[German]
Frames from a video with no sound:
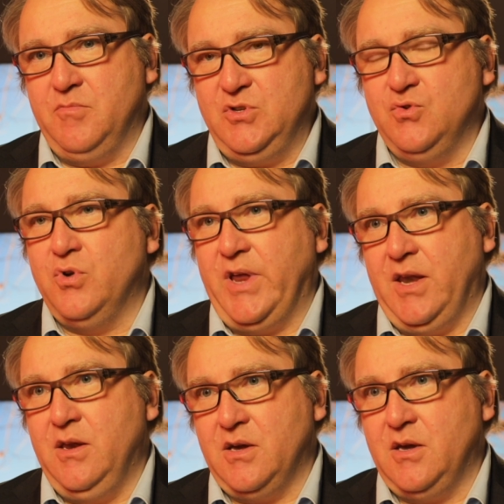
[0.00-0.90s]
die suchen
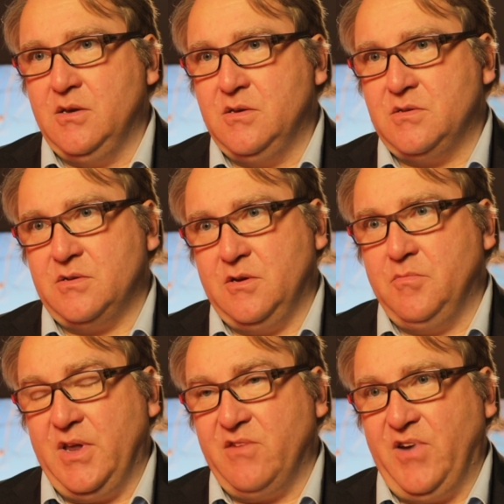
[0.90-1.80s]
händeringend
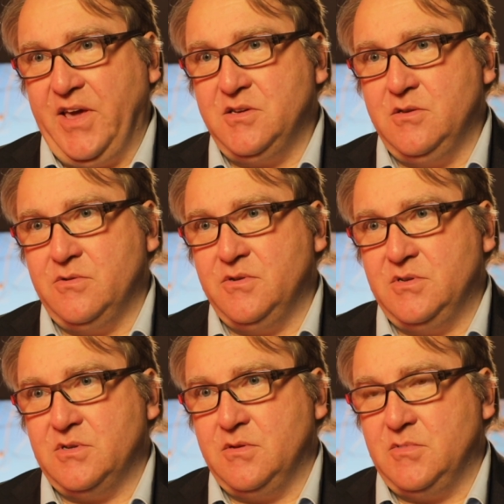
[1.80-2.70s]
nach Flächen
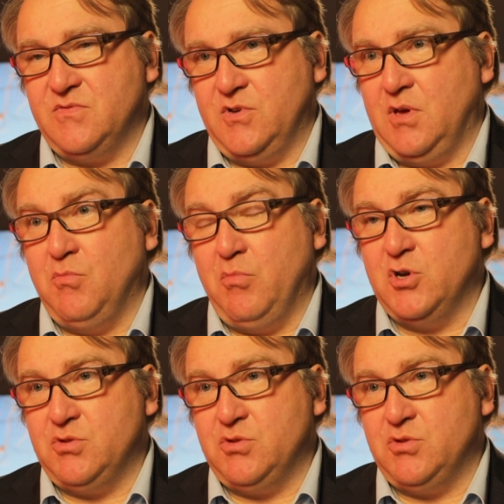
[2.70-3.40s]
und das wird eben immer